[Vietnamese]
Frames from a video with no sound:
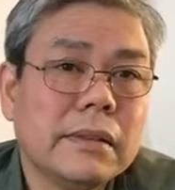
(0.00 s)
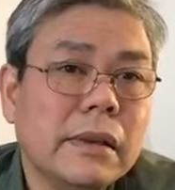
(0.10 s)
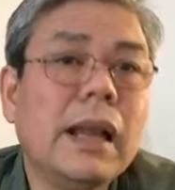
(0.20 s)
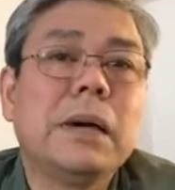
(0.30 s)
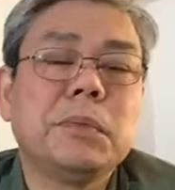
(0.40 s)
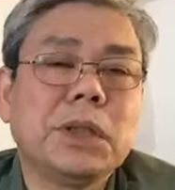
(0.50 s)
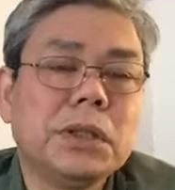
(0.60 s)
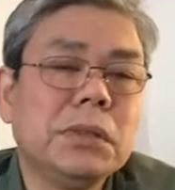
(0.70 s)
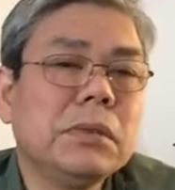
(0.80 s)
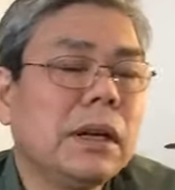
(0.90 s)
nó làm
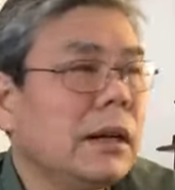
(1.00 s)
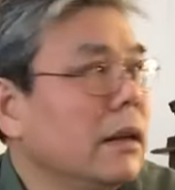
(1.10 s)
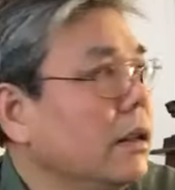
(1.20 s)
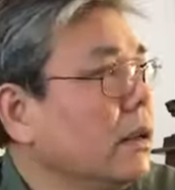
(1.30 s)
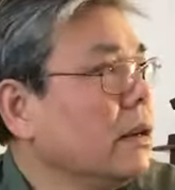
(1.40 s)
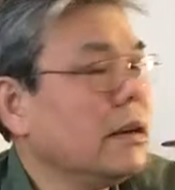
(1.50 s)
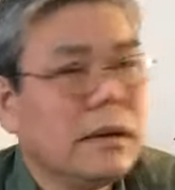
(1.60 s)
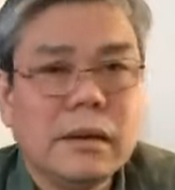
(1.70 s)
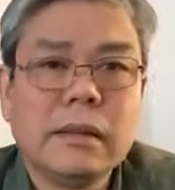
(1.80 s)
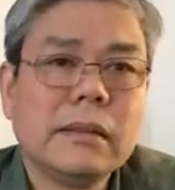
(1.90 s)
cho chúng ta uh,
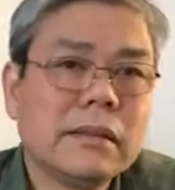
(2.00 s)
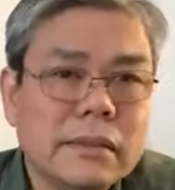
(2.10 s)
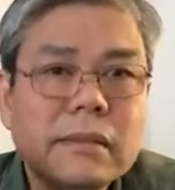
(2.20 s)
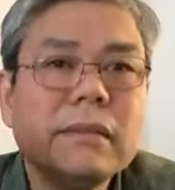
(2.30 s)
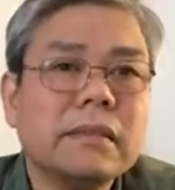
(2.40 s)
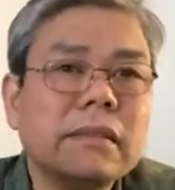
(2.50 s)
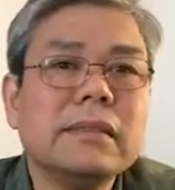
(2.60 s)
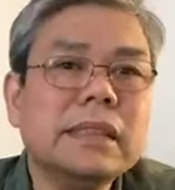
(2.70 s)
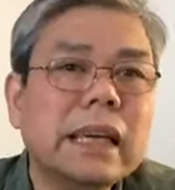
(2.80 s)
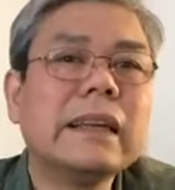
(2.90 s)

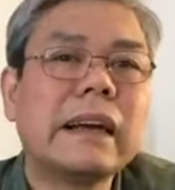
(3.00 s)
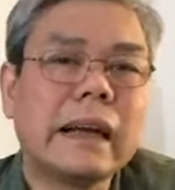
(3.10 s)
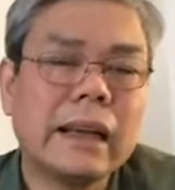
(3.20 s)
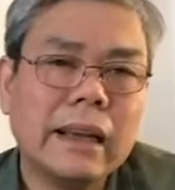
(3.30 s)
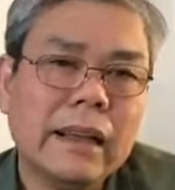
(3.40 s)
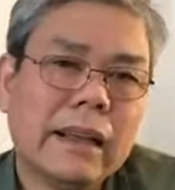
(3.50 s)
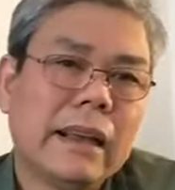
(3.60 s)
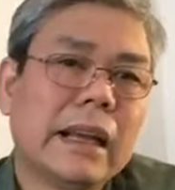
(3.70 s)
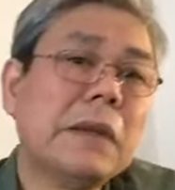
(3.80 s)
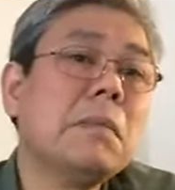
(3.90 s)
nhìn ra
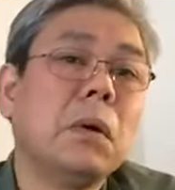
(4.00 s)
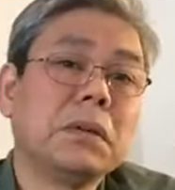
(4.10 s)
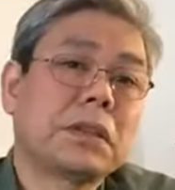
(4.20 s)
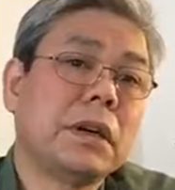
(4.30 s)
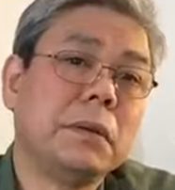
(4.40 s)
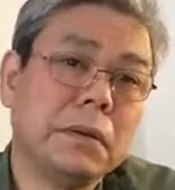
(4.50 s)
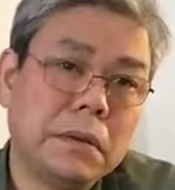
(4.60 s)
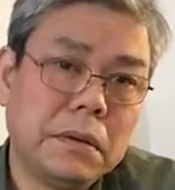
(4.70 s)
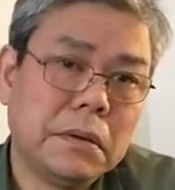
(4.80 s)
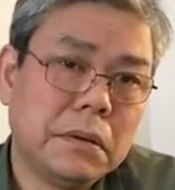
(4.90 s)
là cái bộ sậu
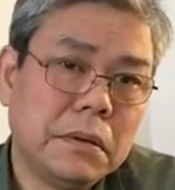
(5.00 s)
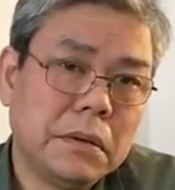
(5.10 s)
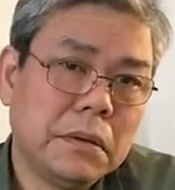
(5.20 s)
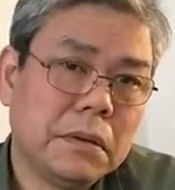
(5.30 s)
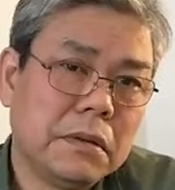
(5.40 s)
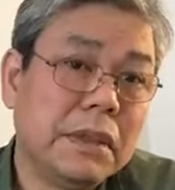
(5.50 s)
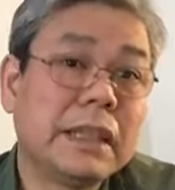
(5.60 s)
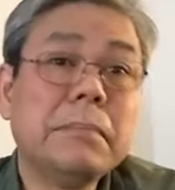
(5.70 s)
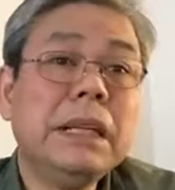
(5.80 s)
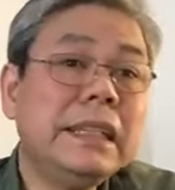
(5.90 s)
về
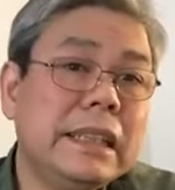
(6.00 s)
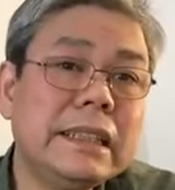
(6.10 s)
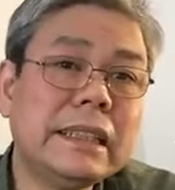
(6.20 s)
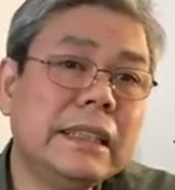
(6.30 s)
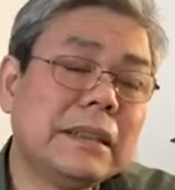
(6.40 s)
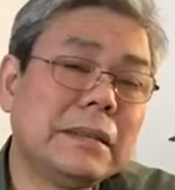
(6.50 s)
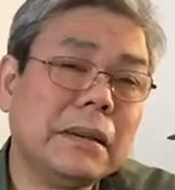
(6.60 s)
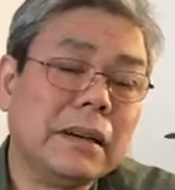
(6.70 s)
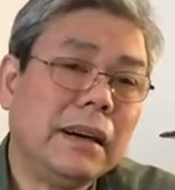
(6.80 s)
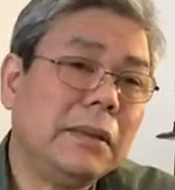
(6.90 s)
tâm lý chính trị
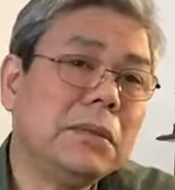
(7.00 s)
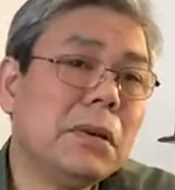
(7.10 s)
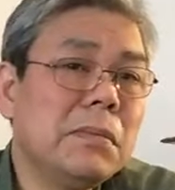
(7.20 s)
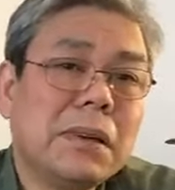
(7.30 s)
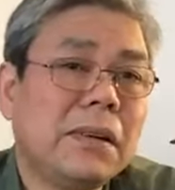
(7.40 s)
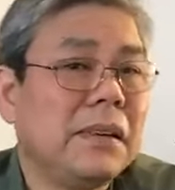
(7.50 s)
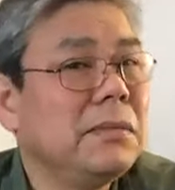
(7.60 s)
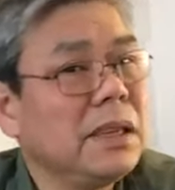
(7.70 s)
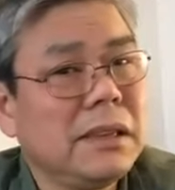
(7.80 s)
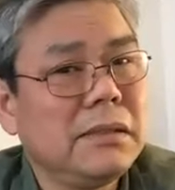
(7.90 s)
của ông Thông họ
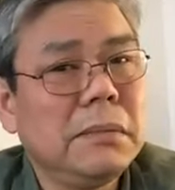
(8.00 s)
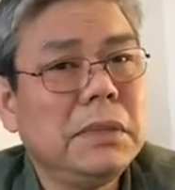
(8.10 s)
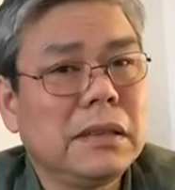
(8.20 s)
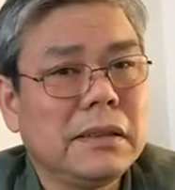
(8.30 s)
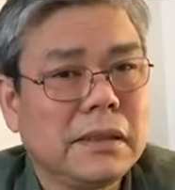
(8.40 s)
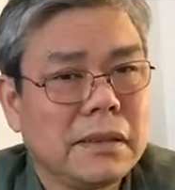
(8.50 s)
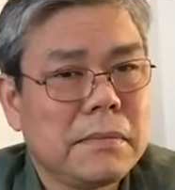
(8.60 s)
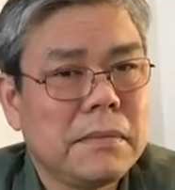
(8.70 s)
không thể nào chấp nhận được.